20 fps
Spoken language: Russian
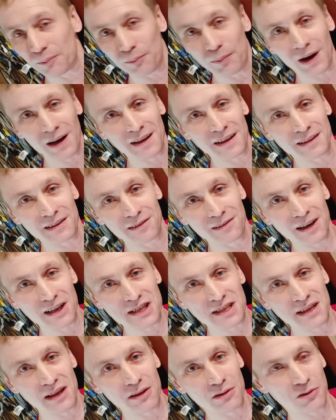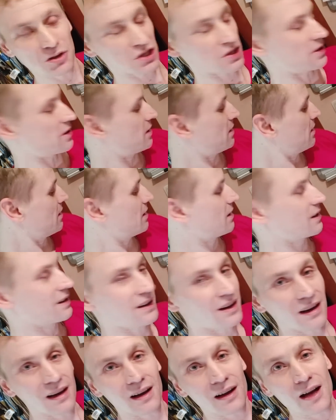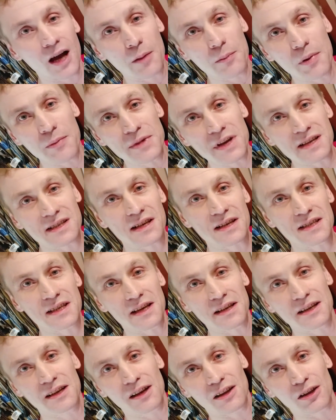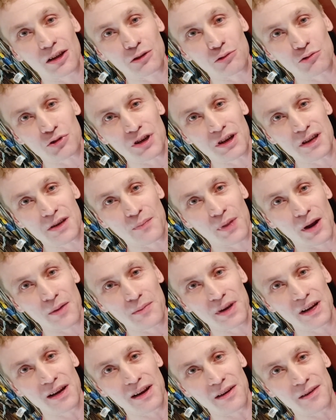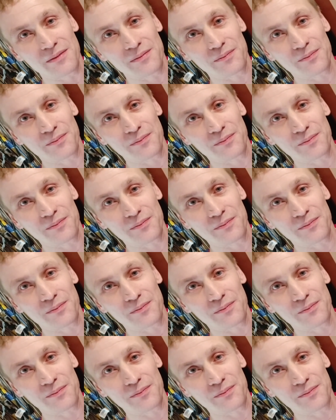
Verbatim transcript: Блин, два часа ночи. Как бы мне соседи колотушкой не пробили.